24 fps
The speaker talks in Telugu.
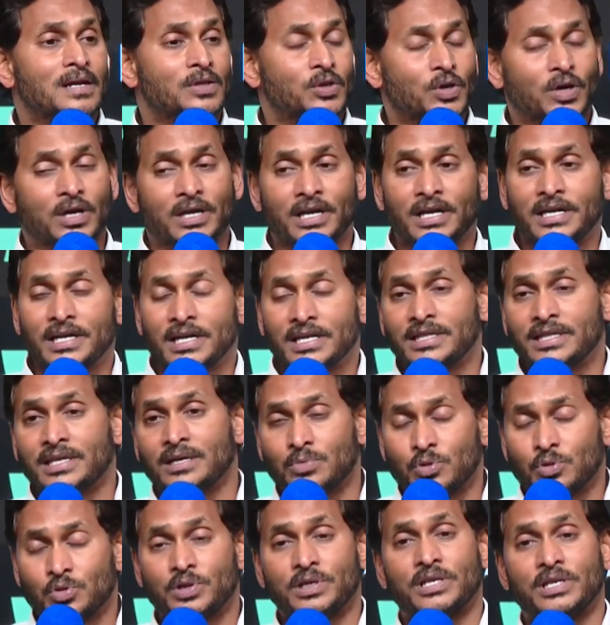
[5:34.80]
ఎందుకంటే
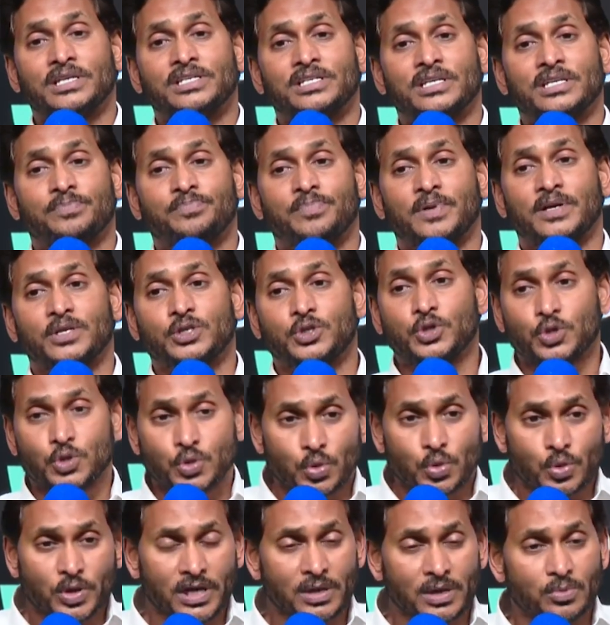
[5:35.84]
ఇంతకు ముందు నేను చెప్పా
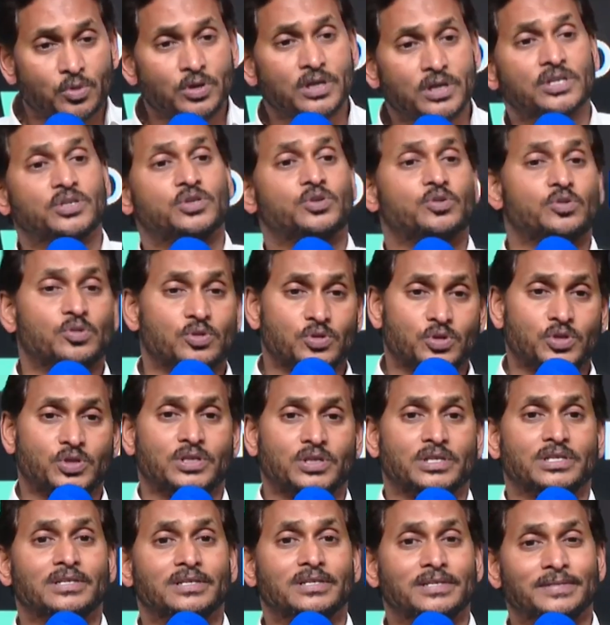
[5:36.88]
జుట్టుంటే మూడేసుకోవచ్చు
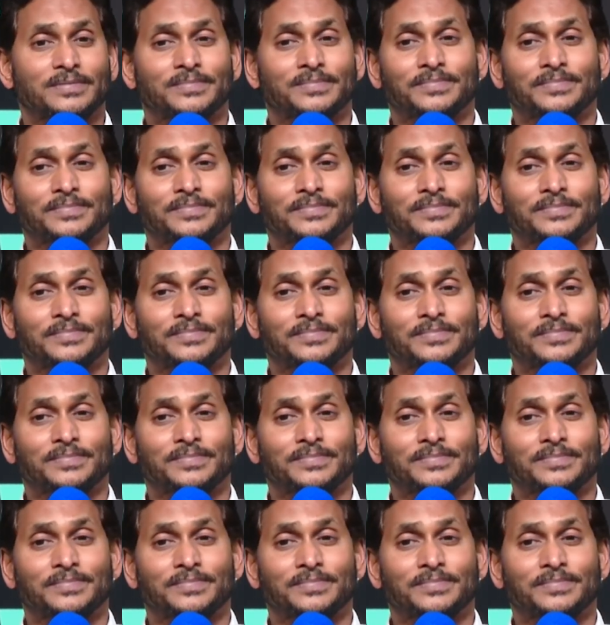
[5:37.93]
అని